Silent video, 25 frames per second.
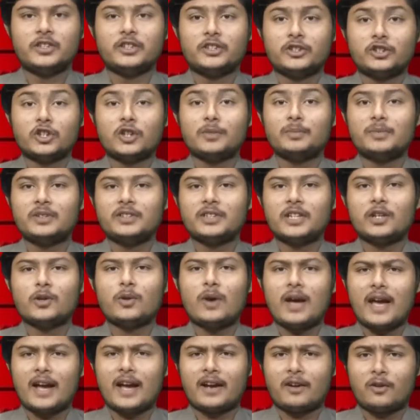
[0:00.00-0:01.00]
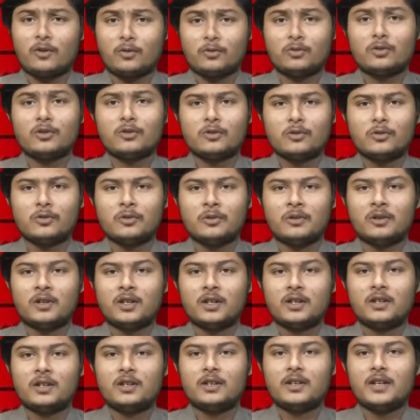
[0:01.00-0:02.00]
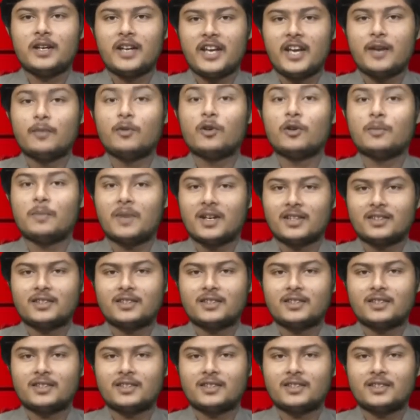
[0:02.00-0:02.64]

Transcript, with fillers: নিঃশব্দে যেন এক নতুন গুণ এবং